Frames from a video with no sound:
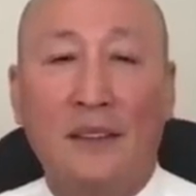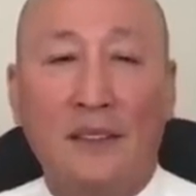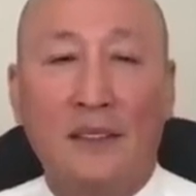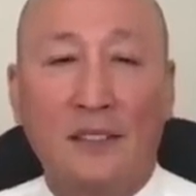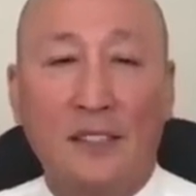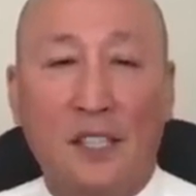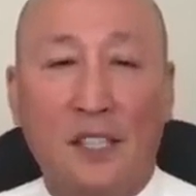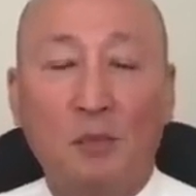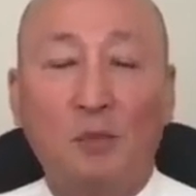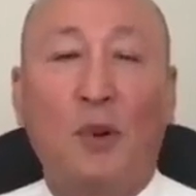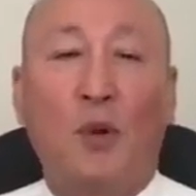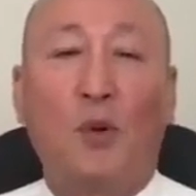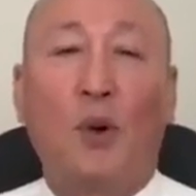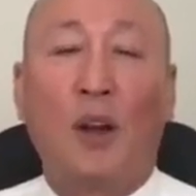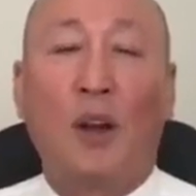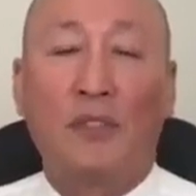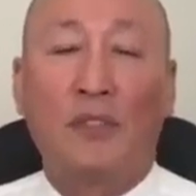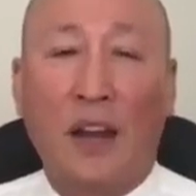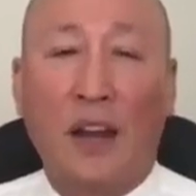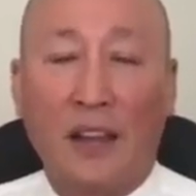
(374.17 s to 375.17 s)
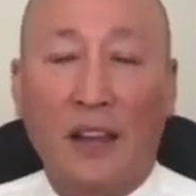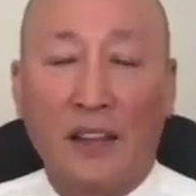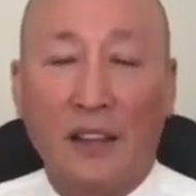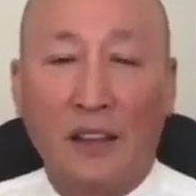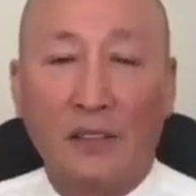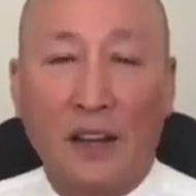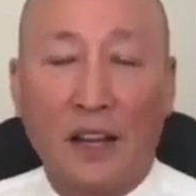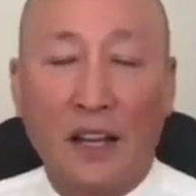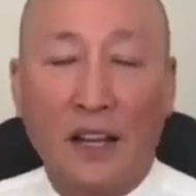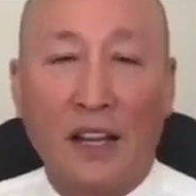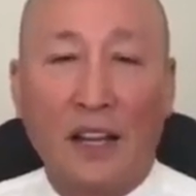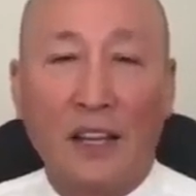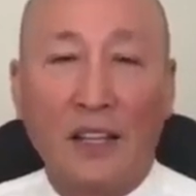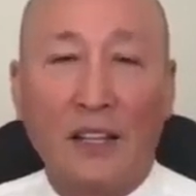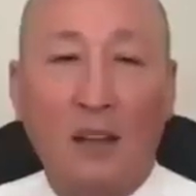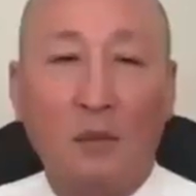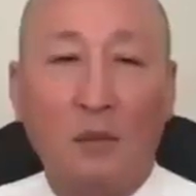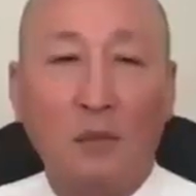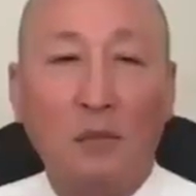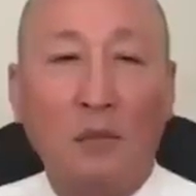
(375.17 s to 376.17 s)
super wifi chứ không phải là
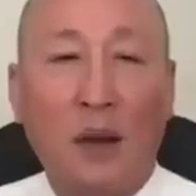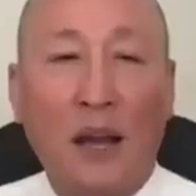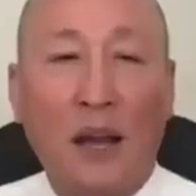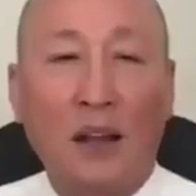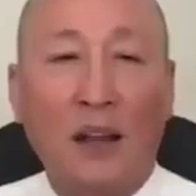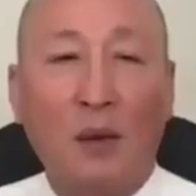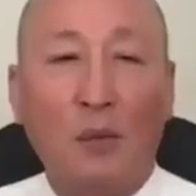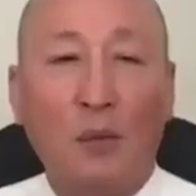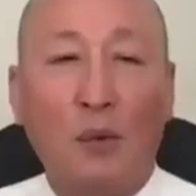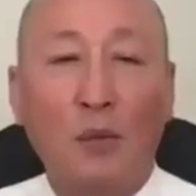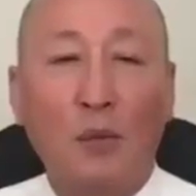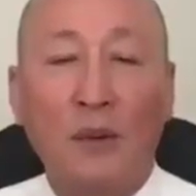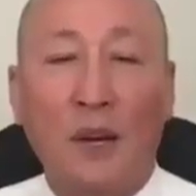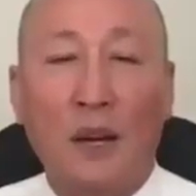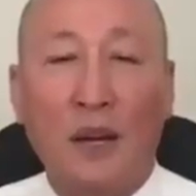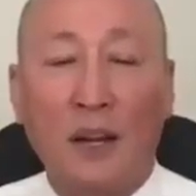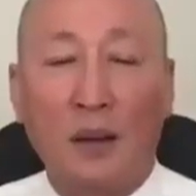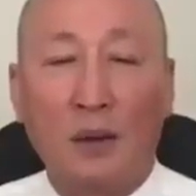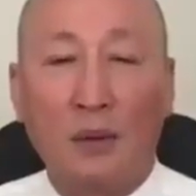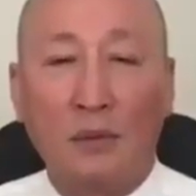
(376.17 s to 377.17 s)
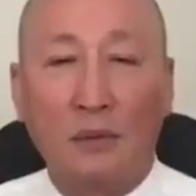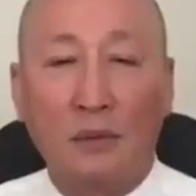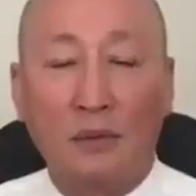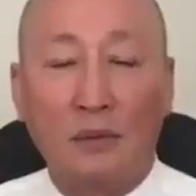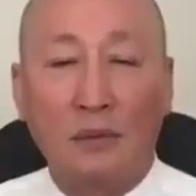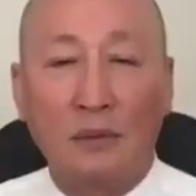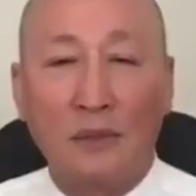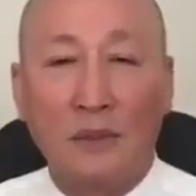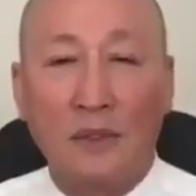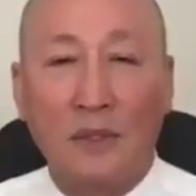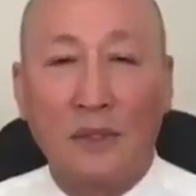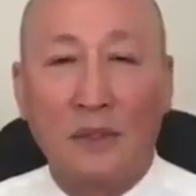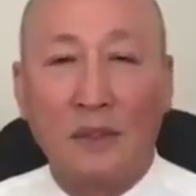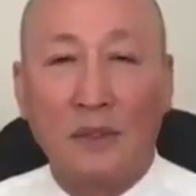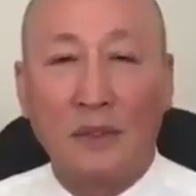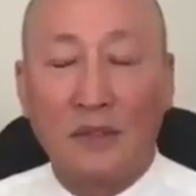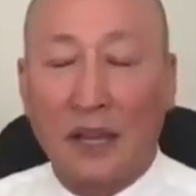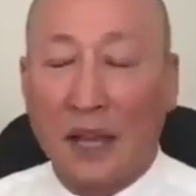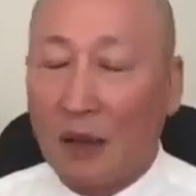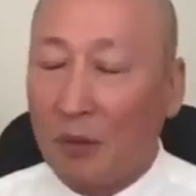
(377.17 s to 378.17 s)
hệ thống ba G, bốn G đâu.
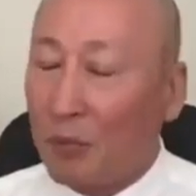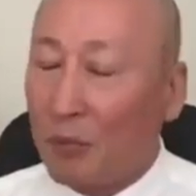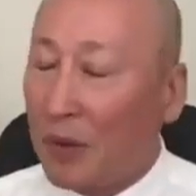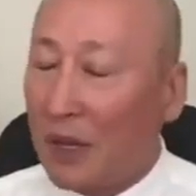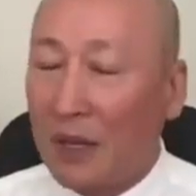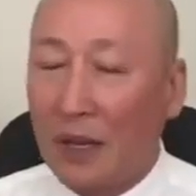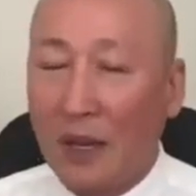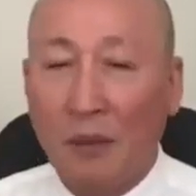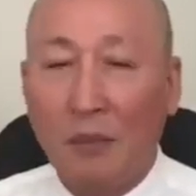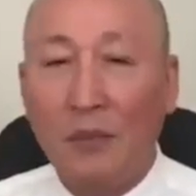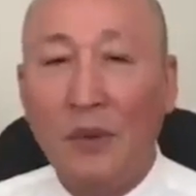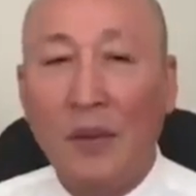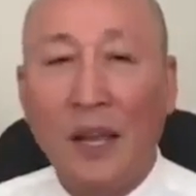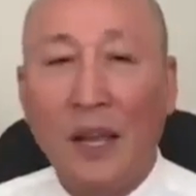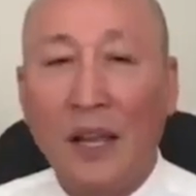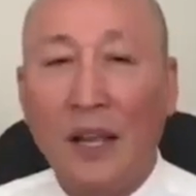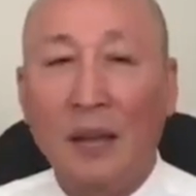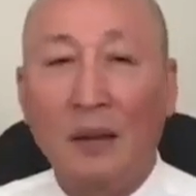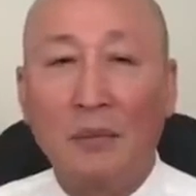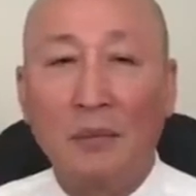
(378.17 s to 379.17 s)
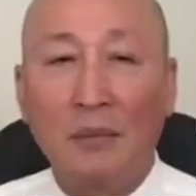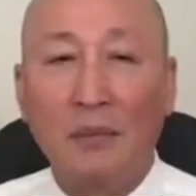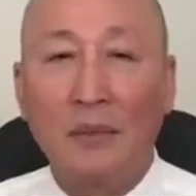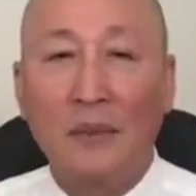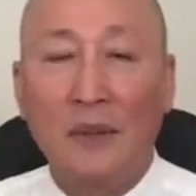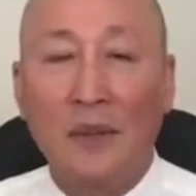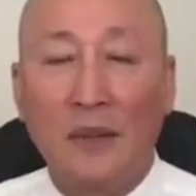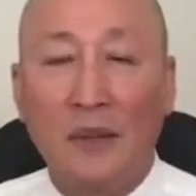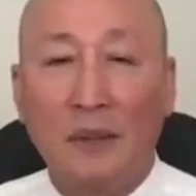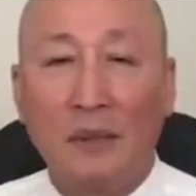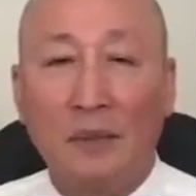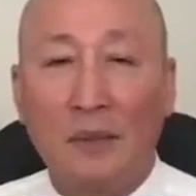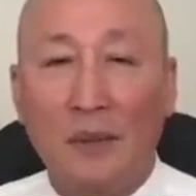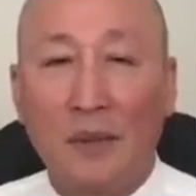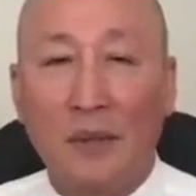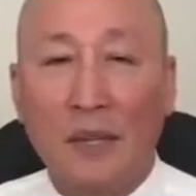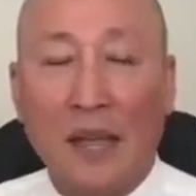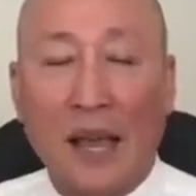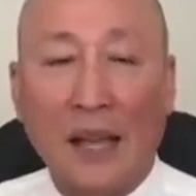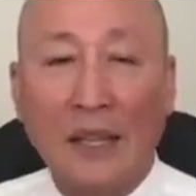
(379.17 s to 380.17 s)
Đặc biệt lắm, hay lắm.
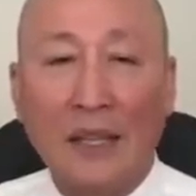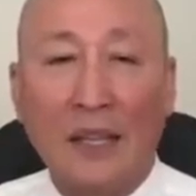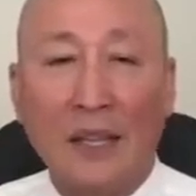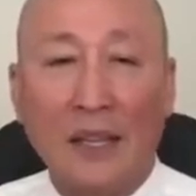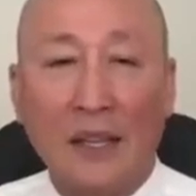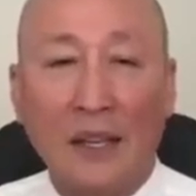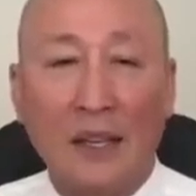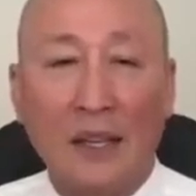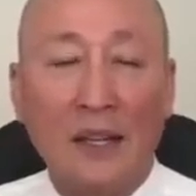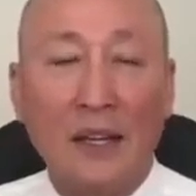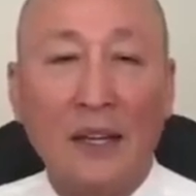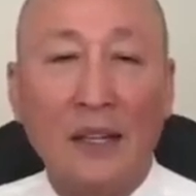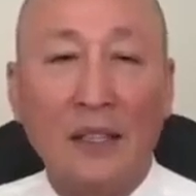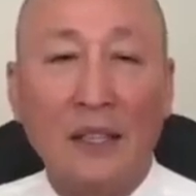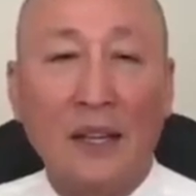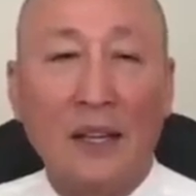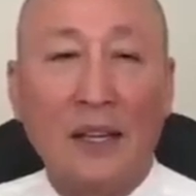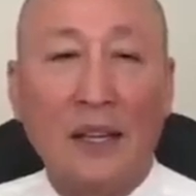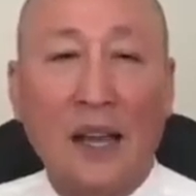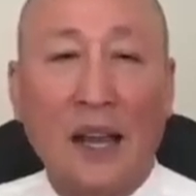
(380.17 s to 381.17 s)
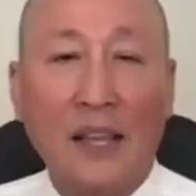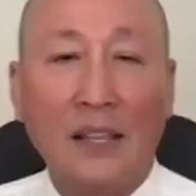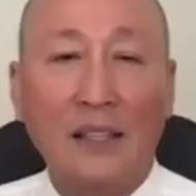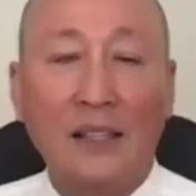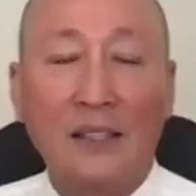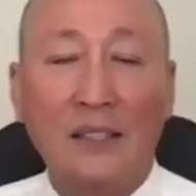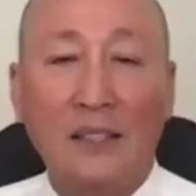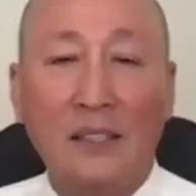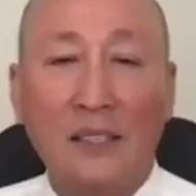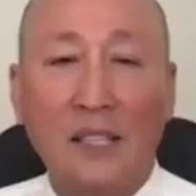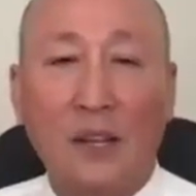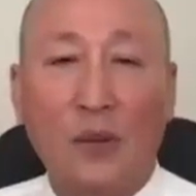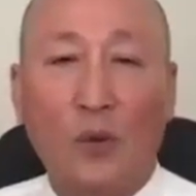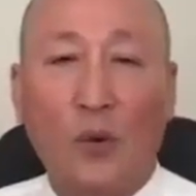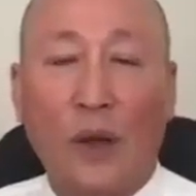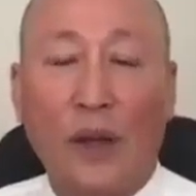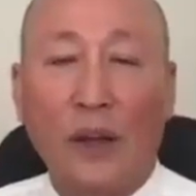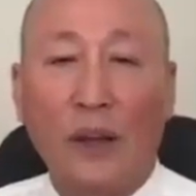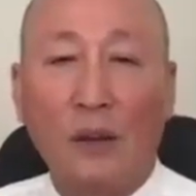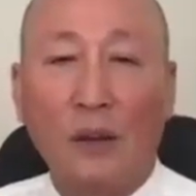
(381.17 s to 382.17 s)
Nó cải thiện là hết tất cả những sức
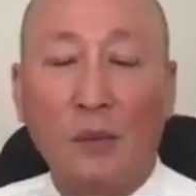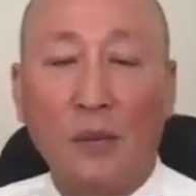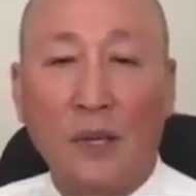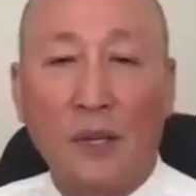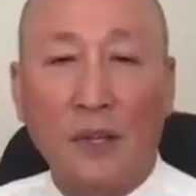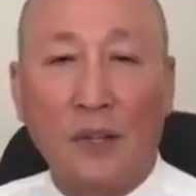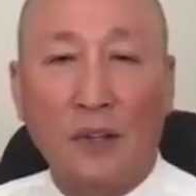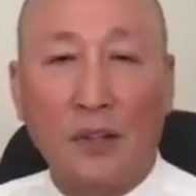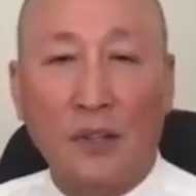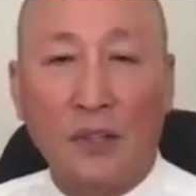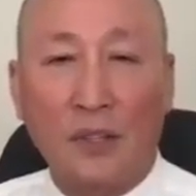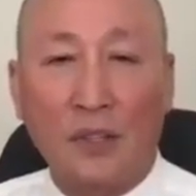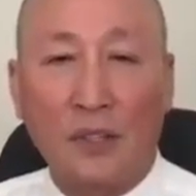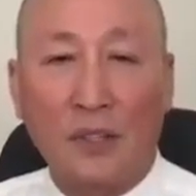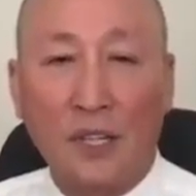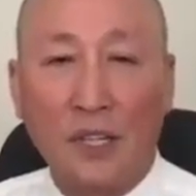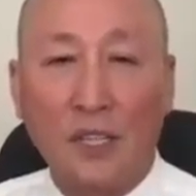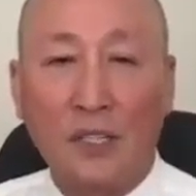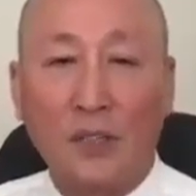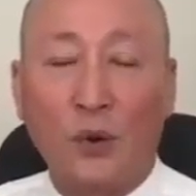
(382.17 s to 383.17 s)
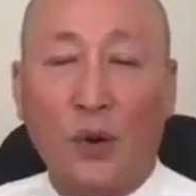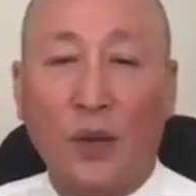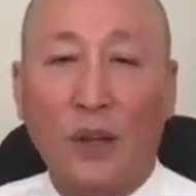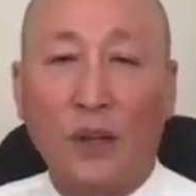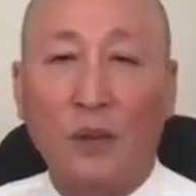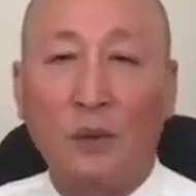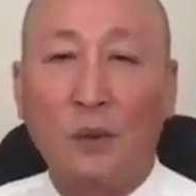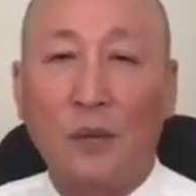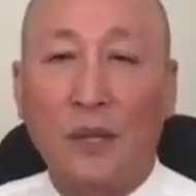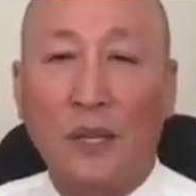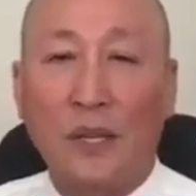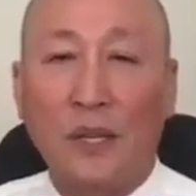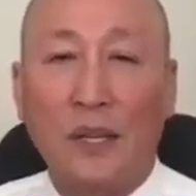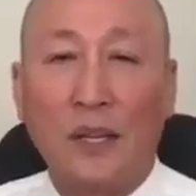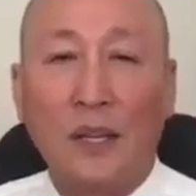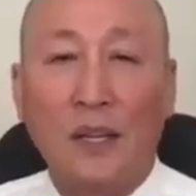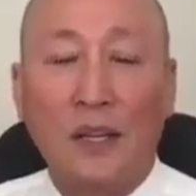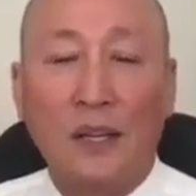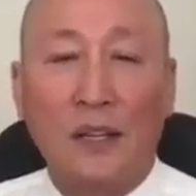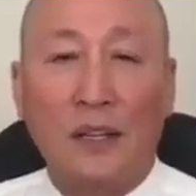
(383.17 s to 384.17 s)
khỏe của mình, rồi trí tuệ của mình,
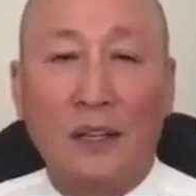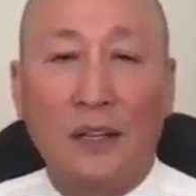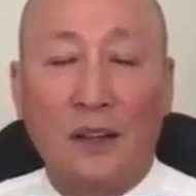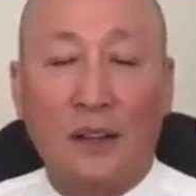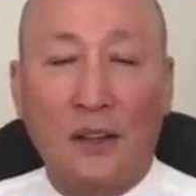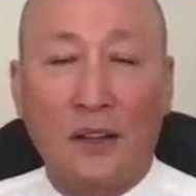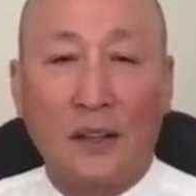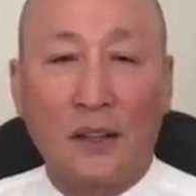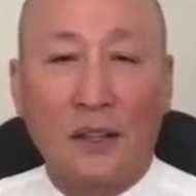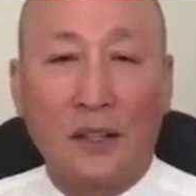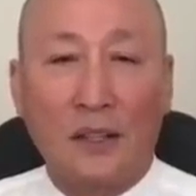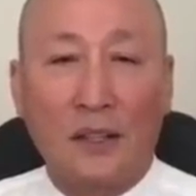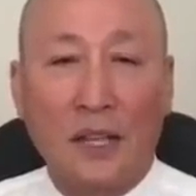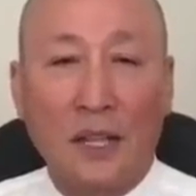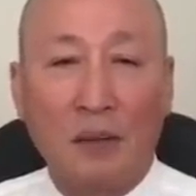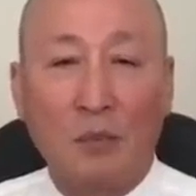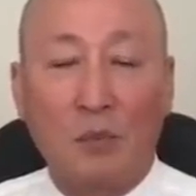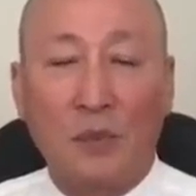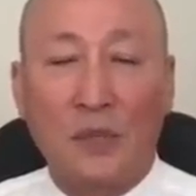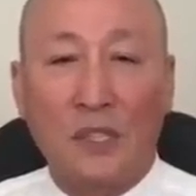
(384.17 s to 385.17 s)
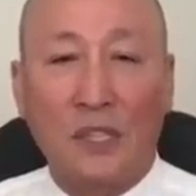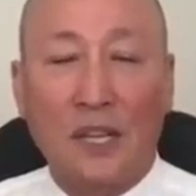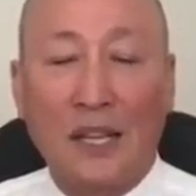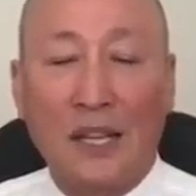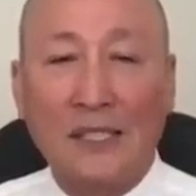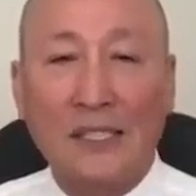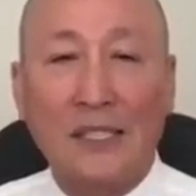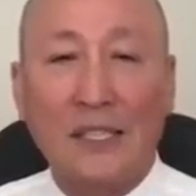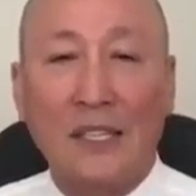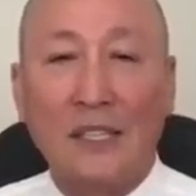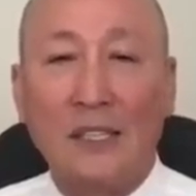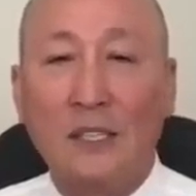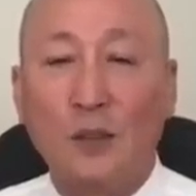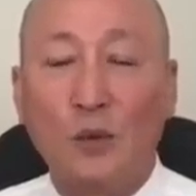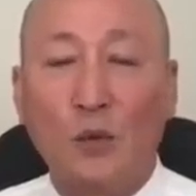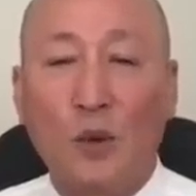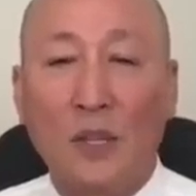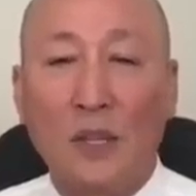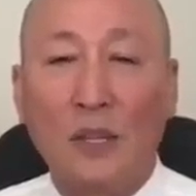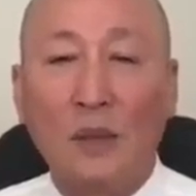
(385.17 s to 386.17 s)
rồi cách mình hành xử
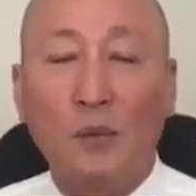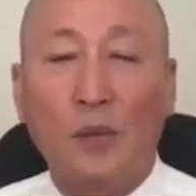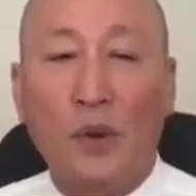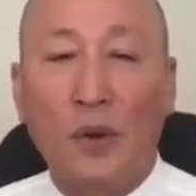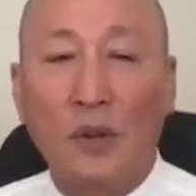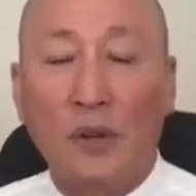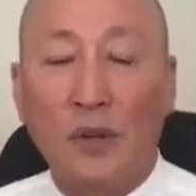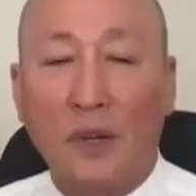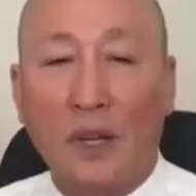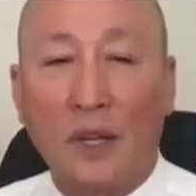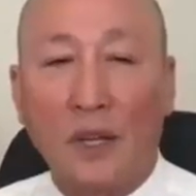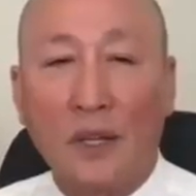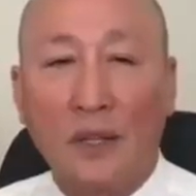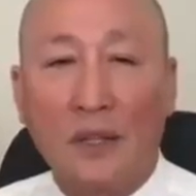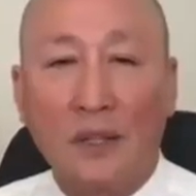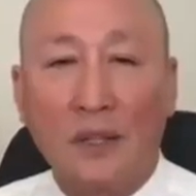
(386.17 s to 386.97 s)
xung quanh với mọi người đó.